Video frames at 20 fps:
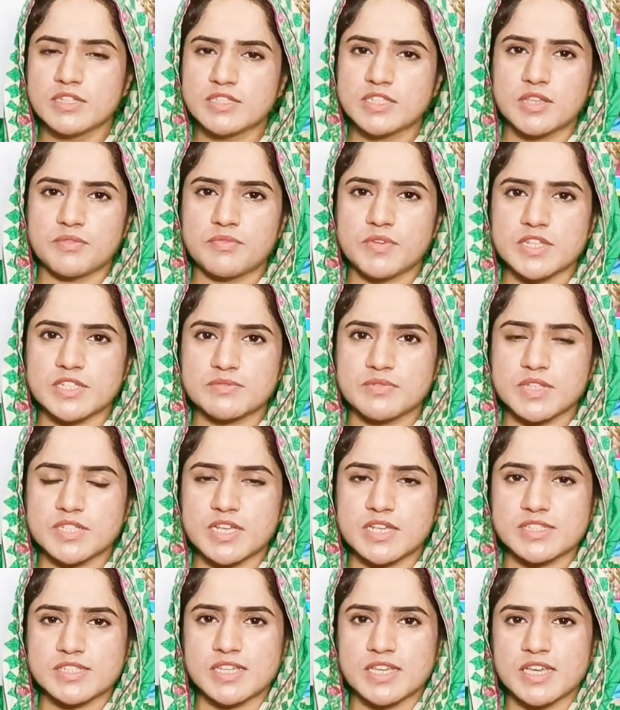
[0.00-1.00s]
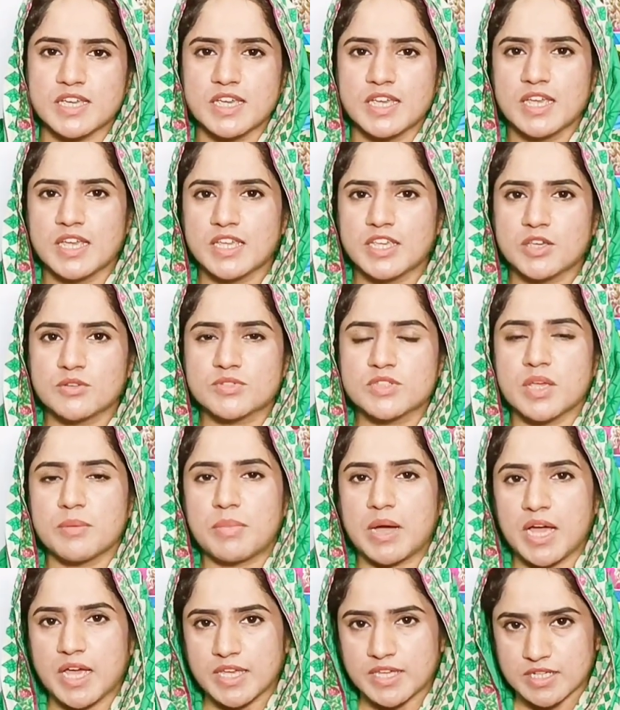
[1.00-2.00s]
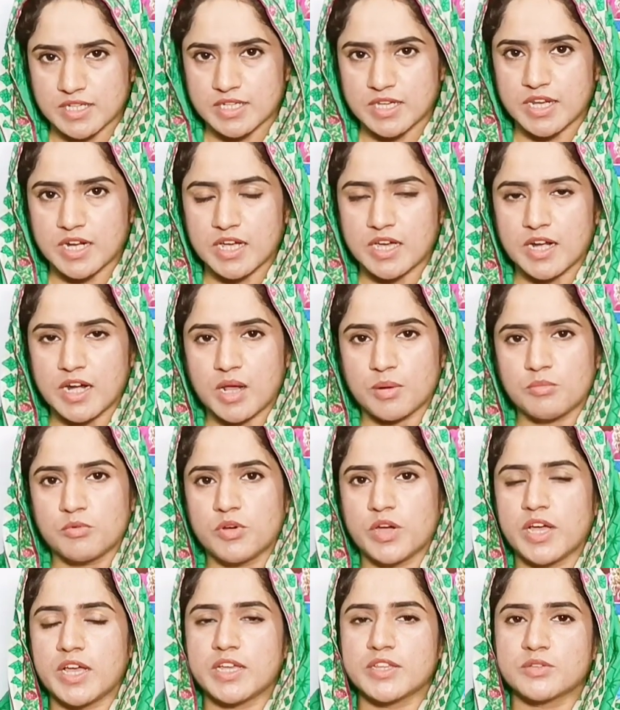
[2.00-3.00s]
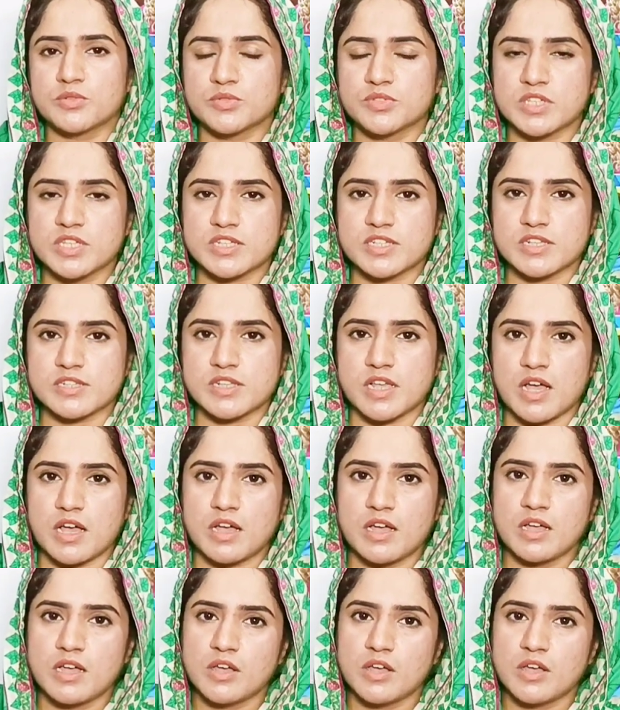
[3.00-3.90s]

सिर्फ इस वजह से कि उसके भाई का घर ख़राब हुआ है तो उसकी सज़ा